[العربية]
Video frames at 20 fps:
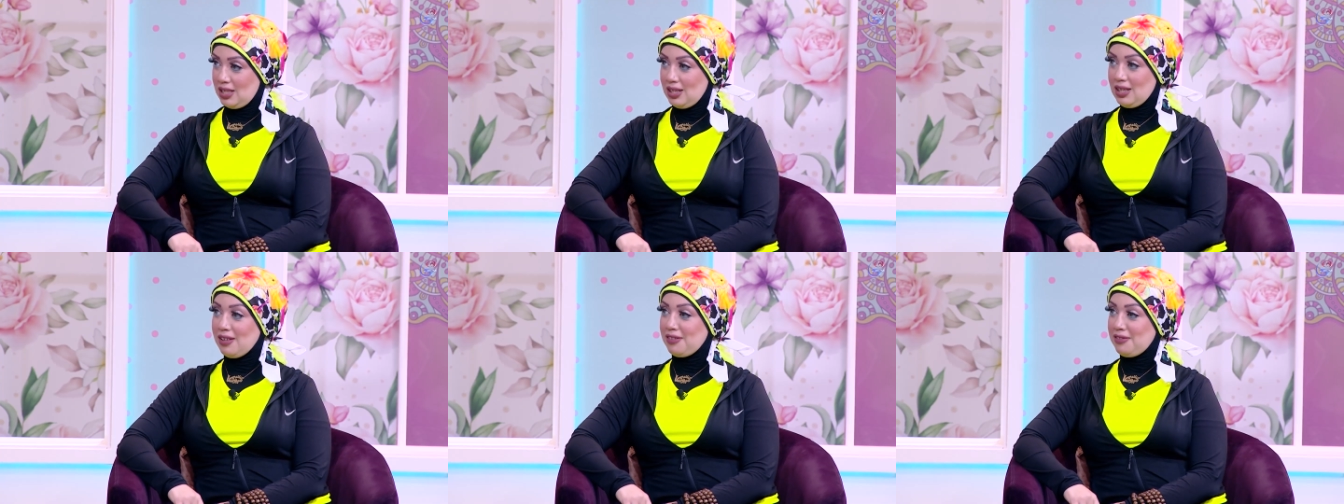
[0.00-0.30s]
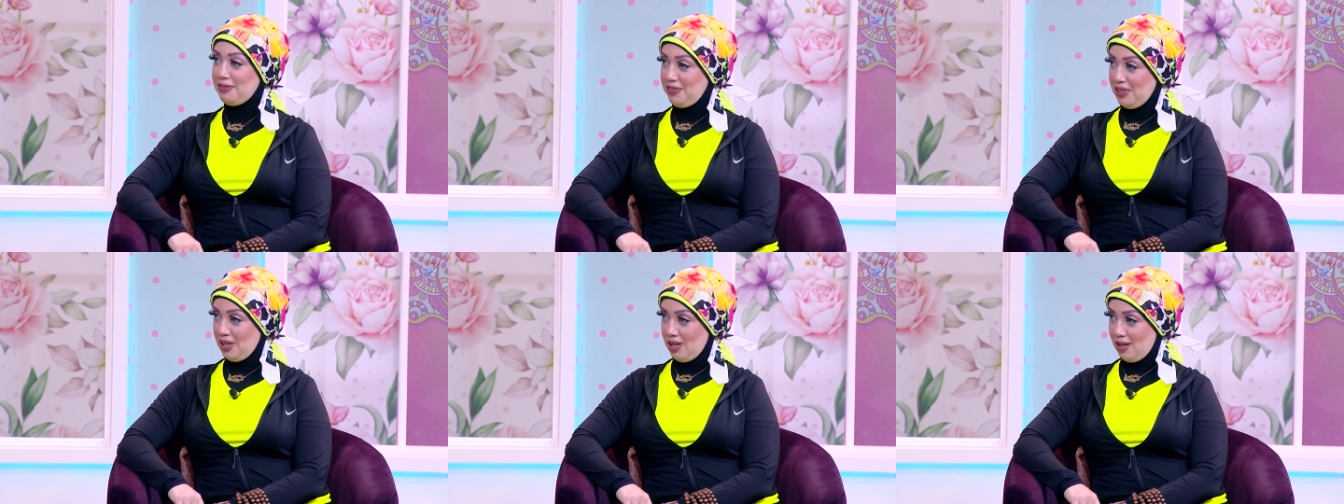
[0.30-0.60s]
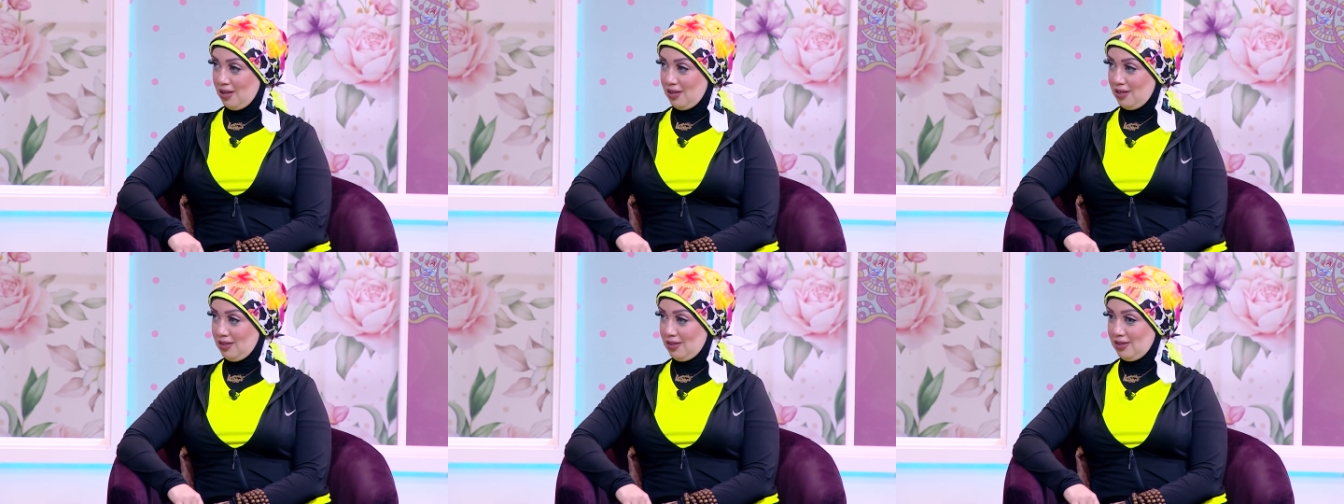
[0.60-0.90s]
جدا في
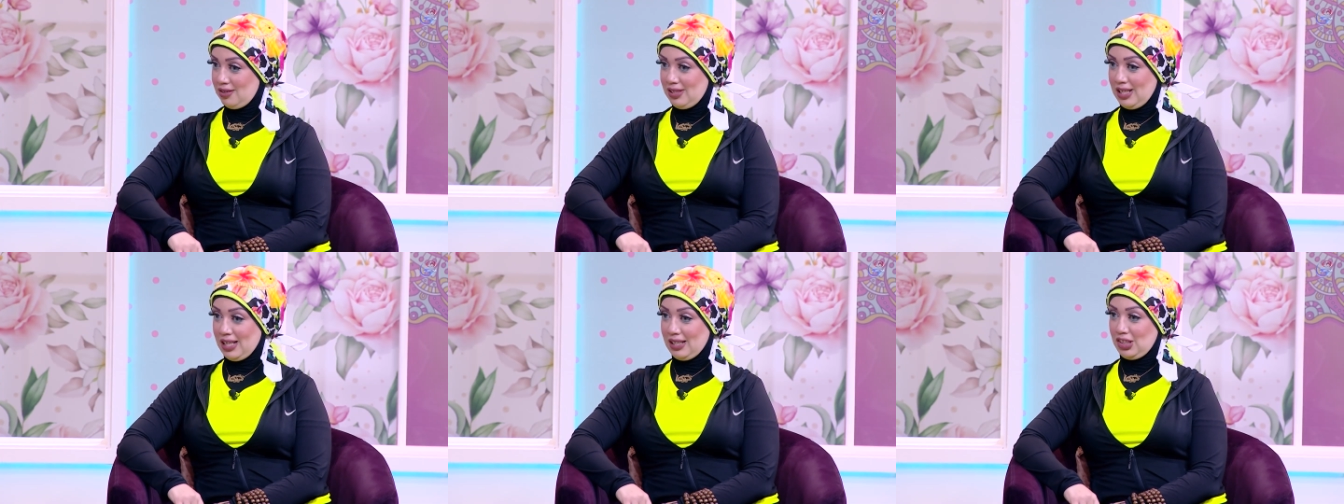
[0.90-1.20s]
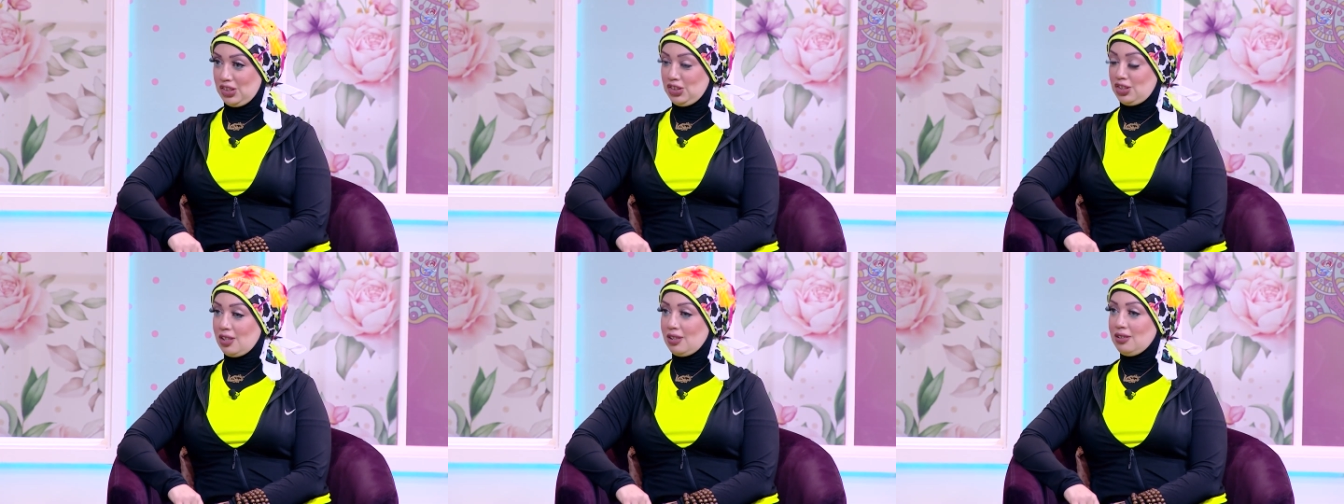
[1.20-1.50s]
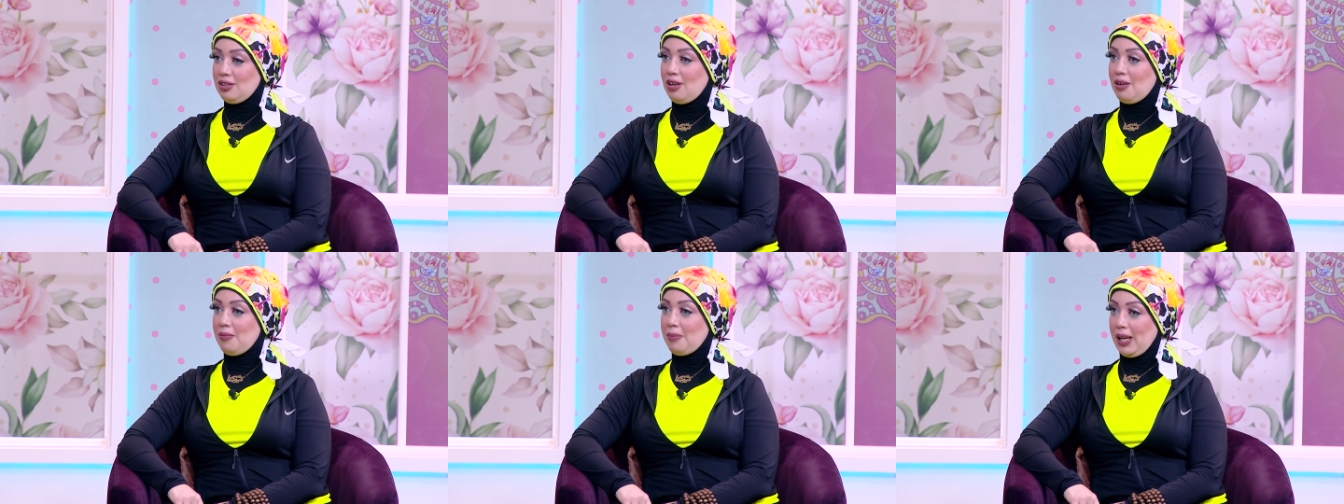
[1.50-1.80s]
ال... يعني
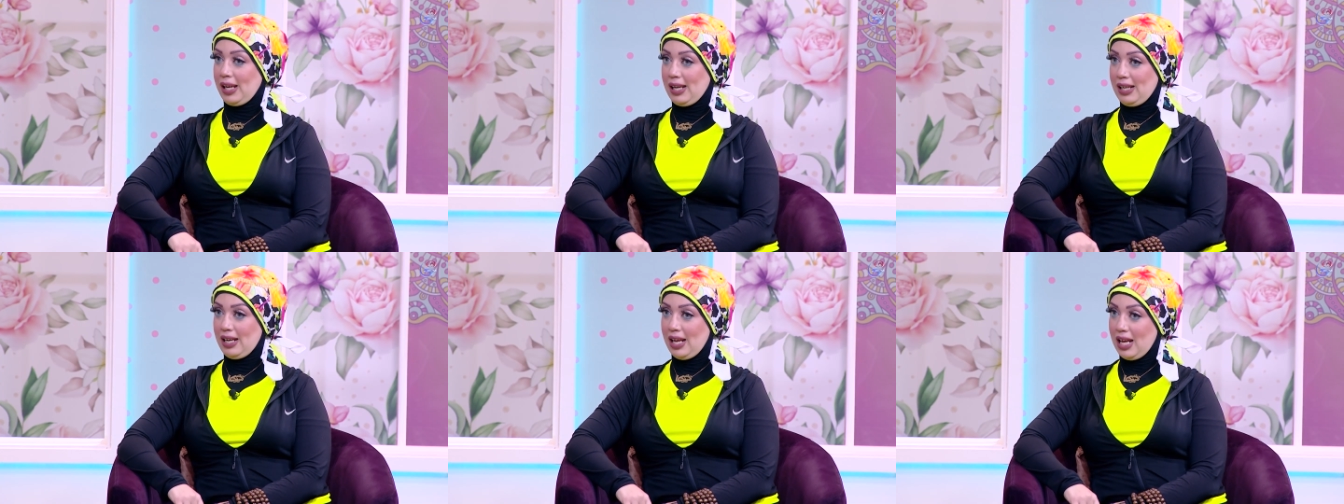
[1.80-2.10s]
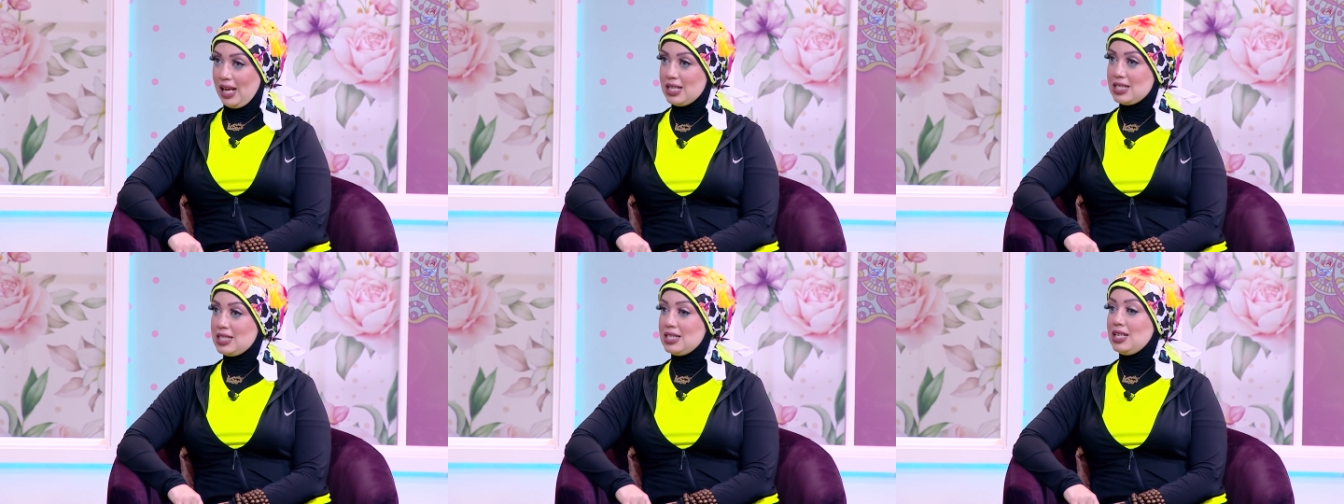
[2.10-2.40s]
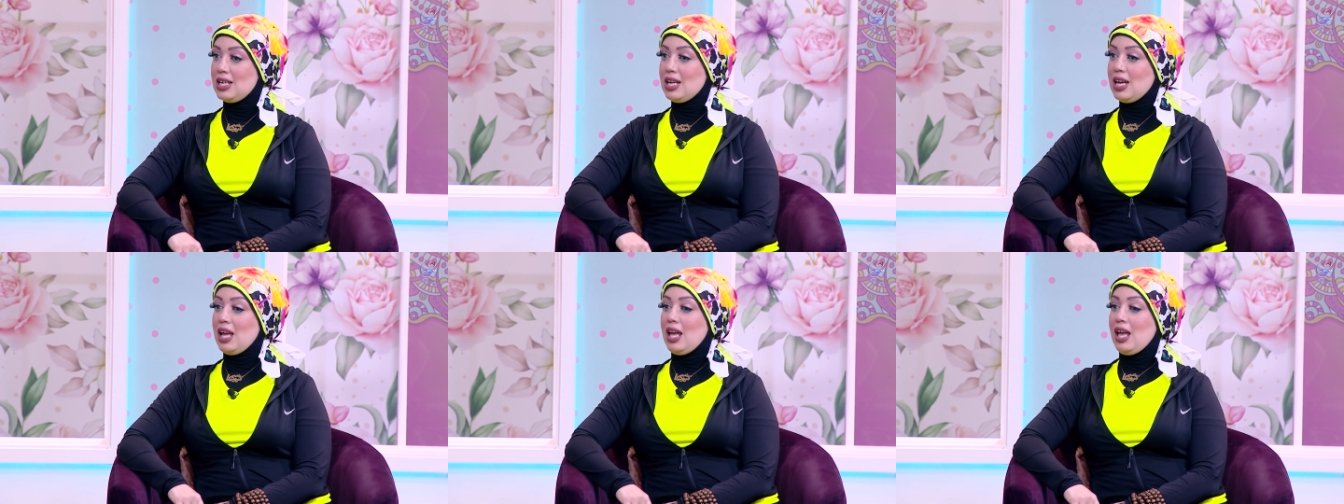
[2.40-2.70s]
اخترنا مكان
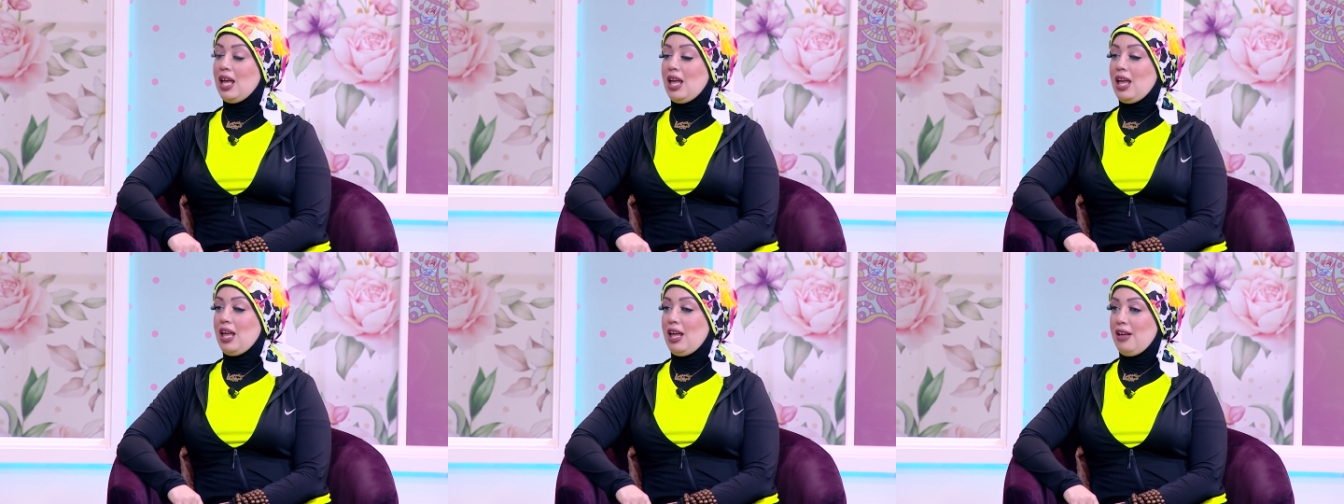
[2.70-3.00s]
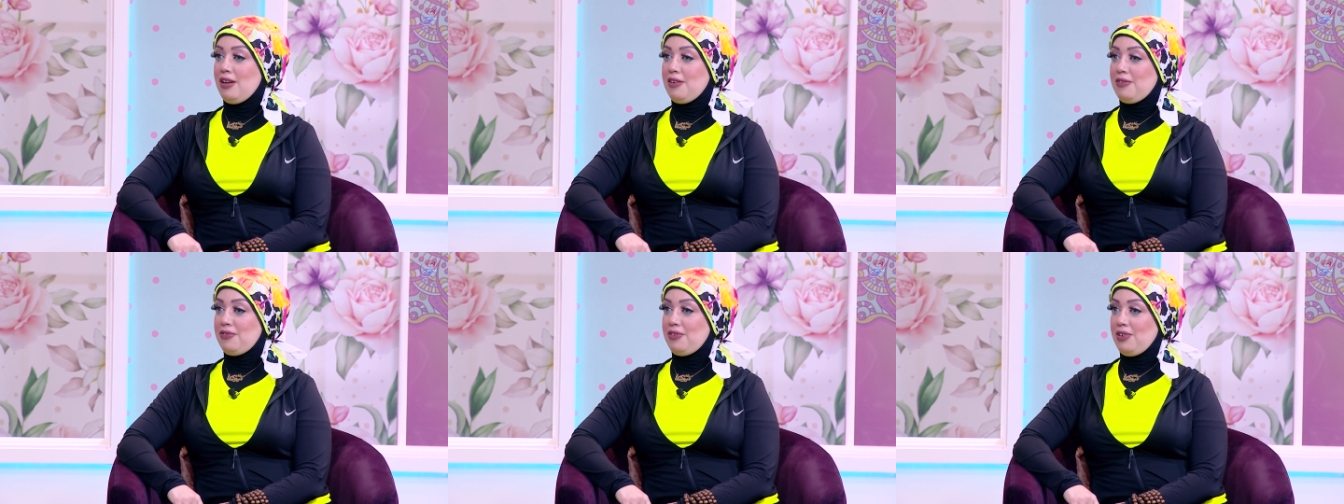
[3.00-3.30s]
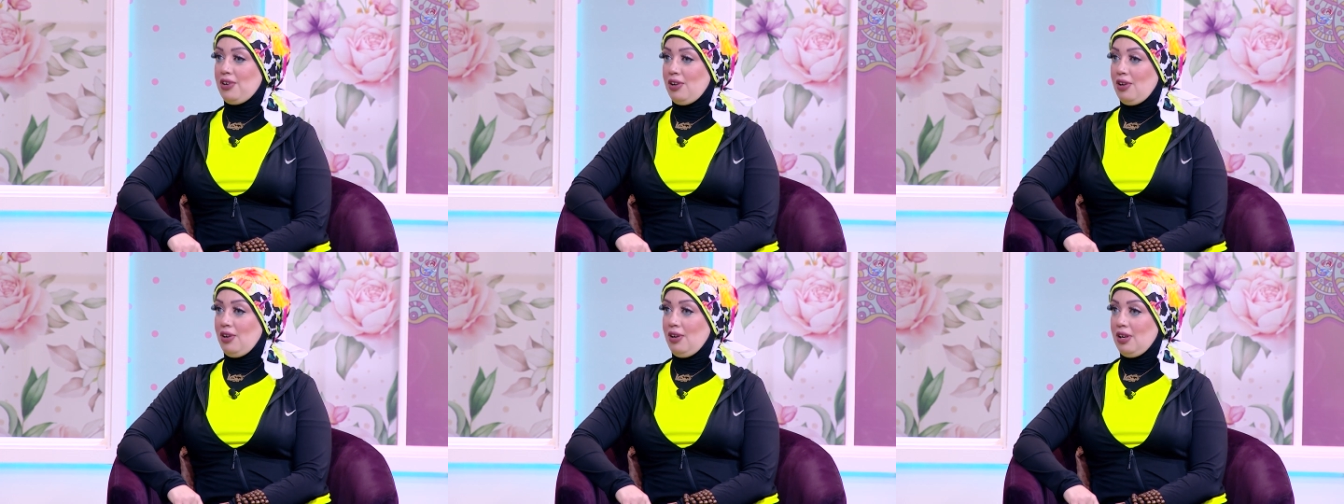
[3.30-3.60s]
هادي آه في
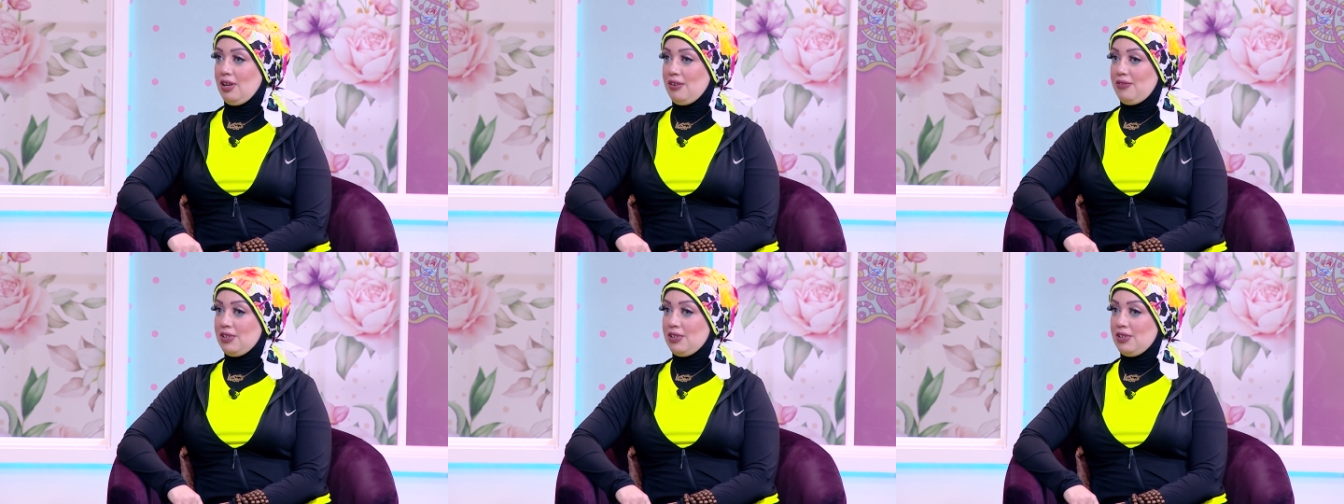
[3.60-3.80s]
ال...